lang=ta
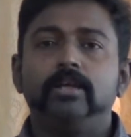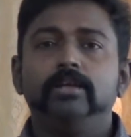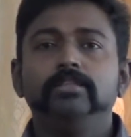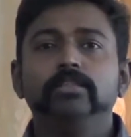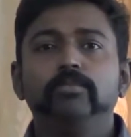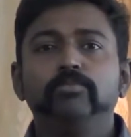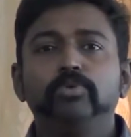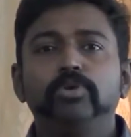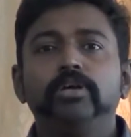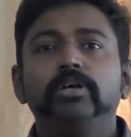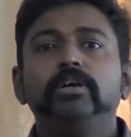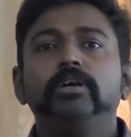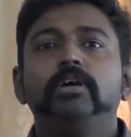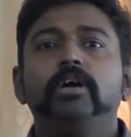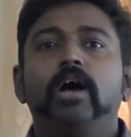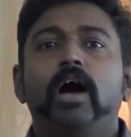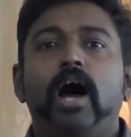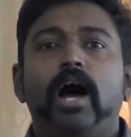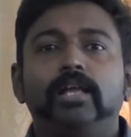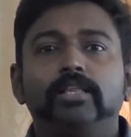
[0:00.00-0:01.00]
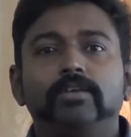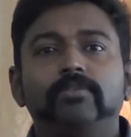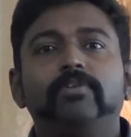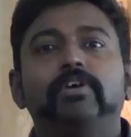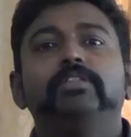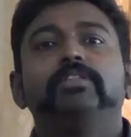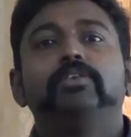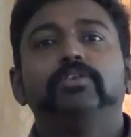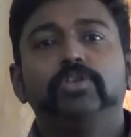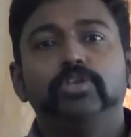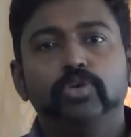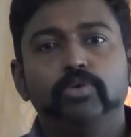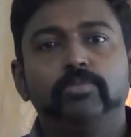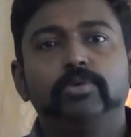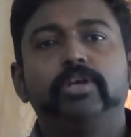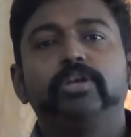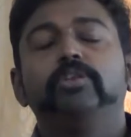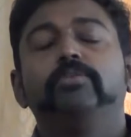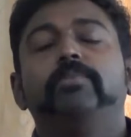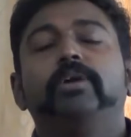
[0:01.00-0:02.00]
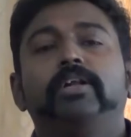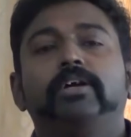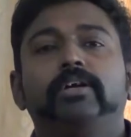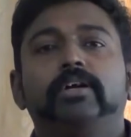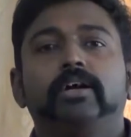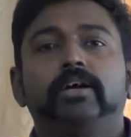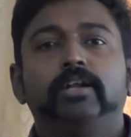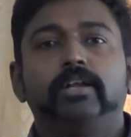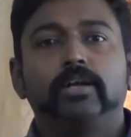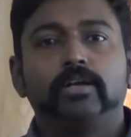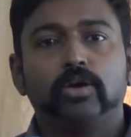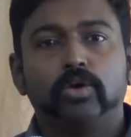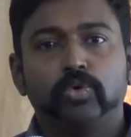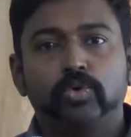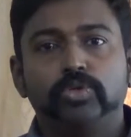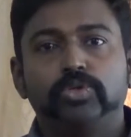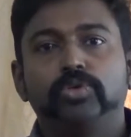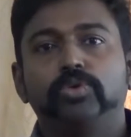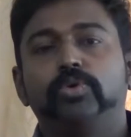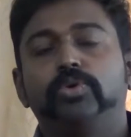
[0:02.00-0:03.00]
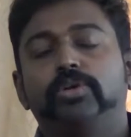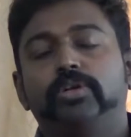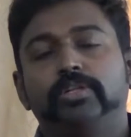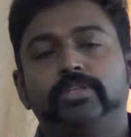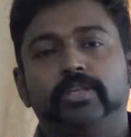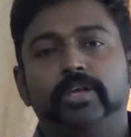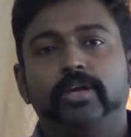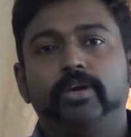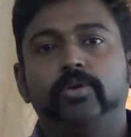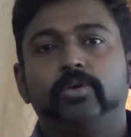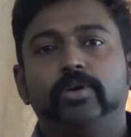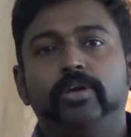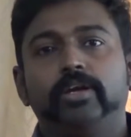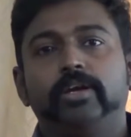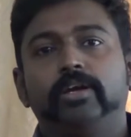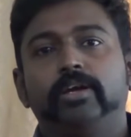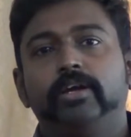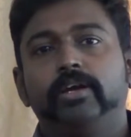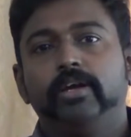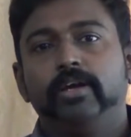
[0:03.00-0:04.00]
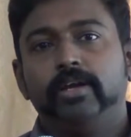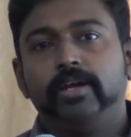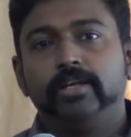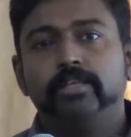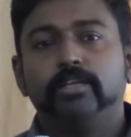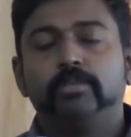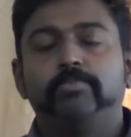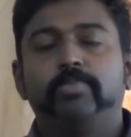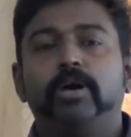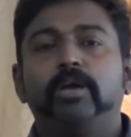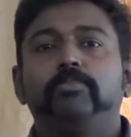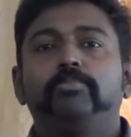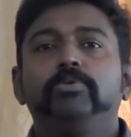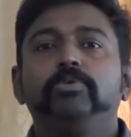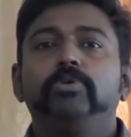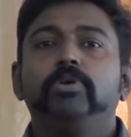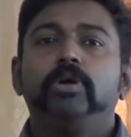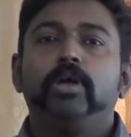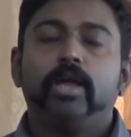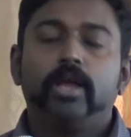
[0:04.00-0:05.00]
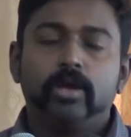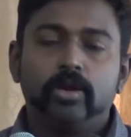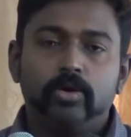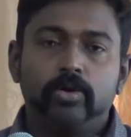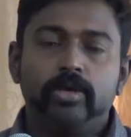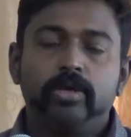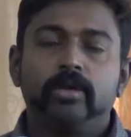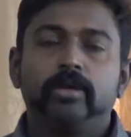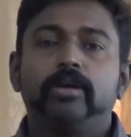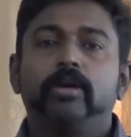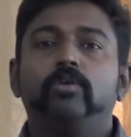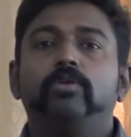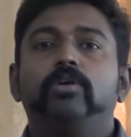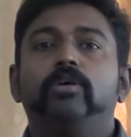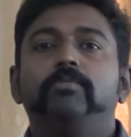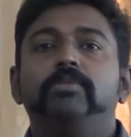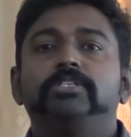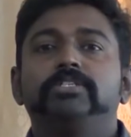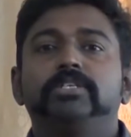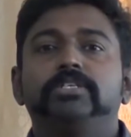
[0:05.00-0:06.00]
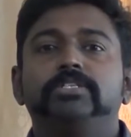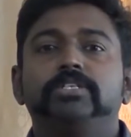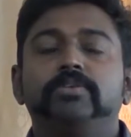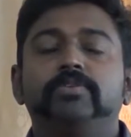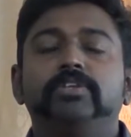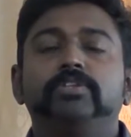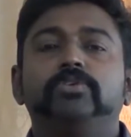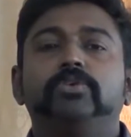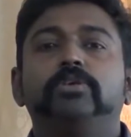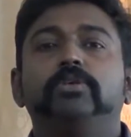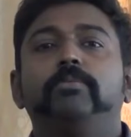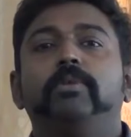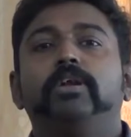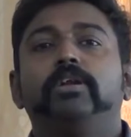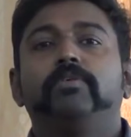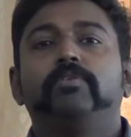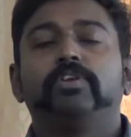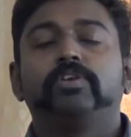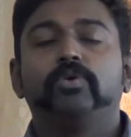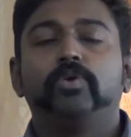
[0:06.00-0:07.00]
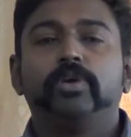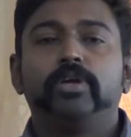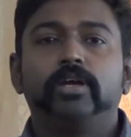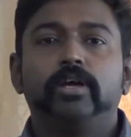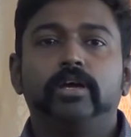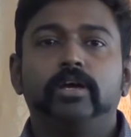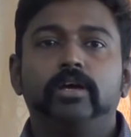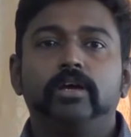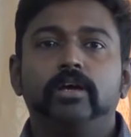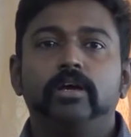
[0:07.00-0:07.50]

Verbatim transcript: இந்த முறை அதன் வந்து இன்னும் ரெண்டு மடங்காக நாங்கள் கூட்டணுன்றது தான் எங்களுடைய எதிர்பார்ப்பு எங்களுடைய கௌரவ அமைச்சர் ஜீவன் அவர்களுடைய